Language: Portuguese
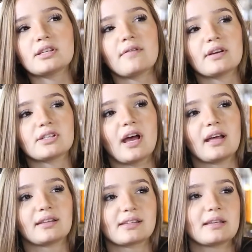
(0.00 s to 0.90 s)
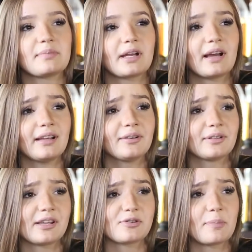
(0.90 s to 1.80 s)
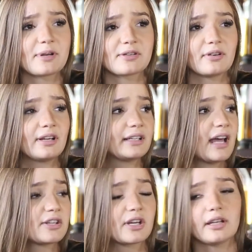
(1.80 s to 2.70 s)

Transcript: achava chata, assim, porque cada um tem sua personalidade,